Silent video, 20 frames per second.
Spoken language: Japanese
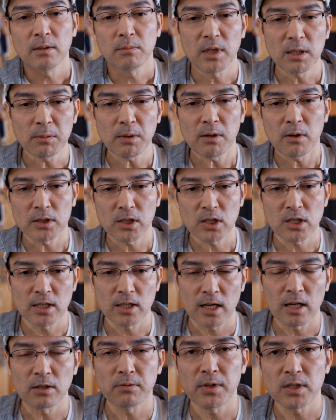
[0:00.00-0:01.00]
まあ、今私
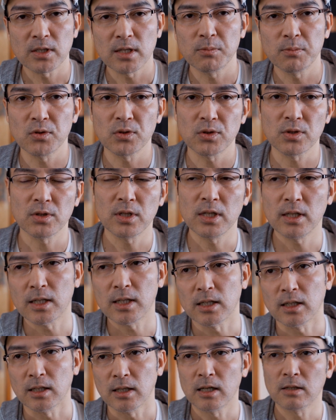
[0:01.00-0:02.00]
ね、α7-3
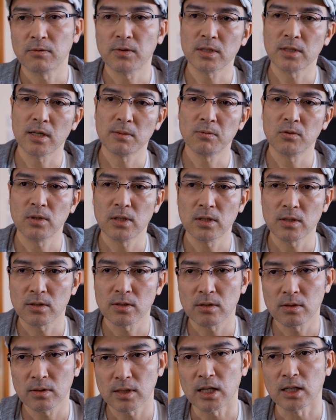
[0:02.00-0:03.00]
なり、
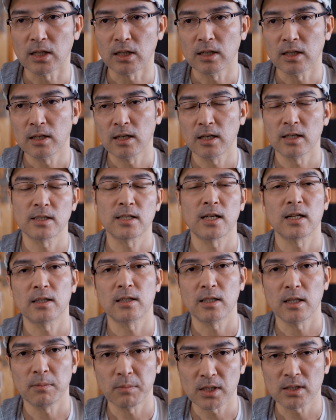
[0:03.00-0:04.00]
α7S2 なり、使っ
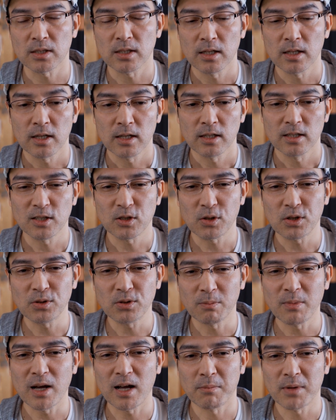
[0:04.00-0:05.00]
ています。で、それ
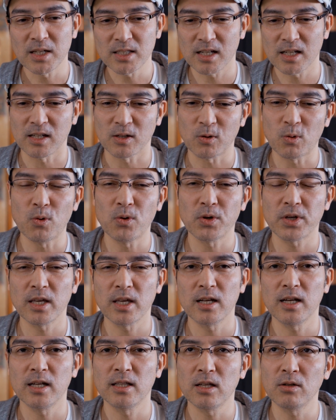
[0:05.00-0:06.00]
の、まあ、まさに後
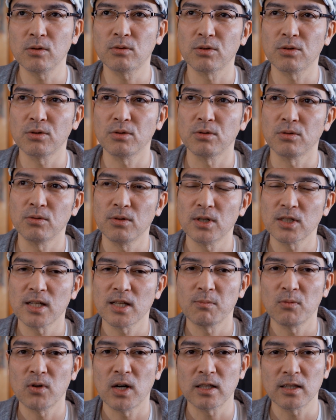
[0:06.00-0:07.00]
継が出るという
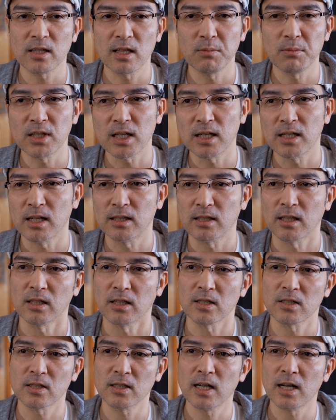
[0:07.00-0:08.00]
噂もあったみたいだった
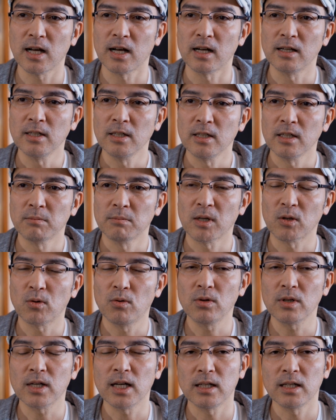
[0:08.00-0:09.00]
んですが、まあ、
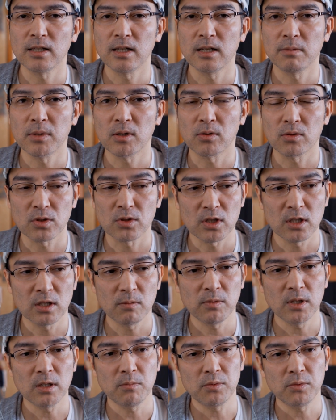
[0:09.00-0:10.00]
今回ね、まあ、この
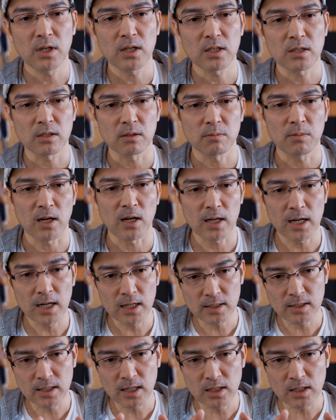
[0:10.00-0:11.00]
CP プラス、まあ、
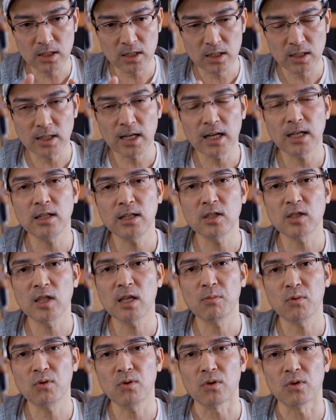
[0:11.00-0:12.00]
開催しないにし
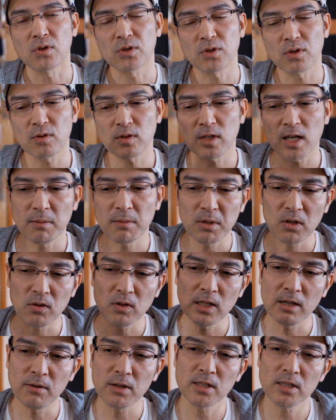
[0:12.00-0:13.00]
ても、その
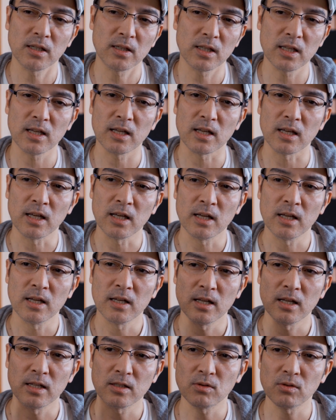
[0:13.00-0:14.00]
タイミングに合わせて、
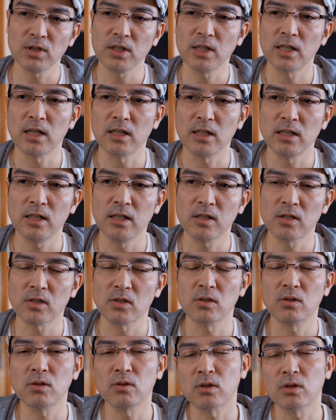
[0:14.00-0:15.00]
ソニーが
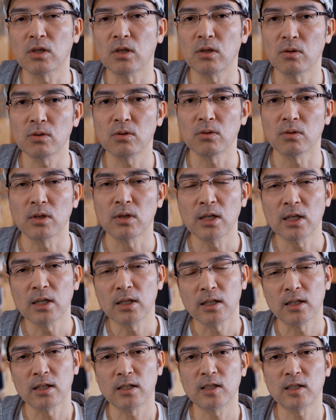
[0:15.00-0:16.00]
リリースするっていう、
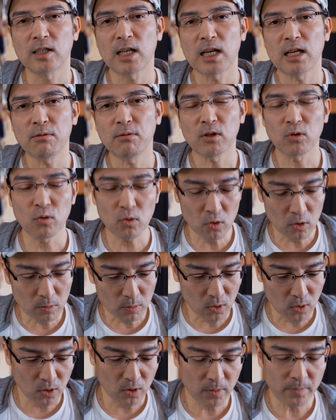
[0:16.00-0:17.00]
液体はどう
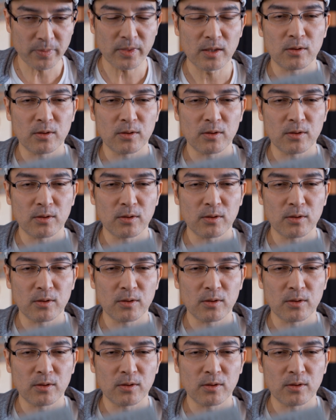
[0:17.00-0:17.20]
も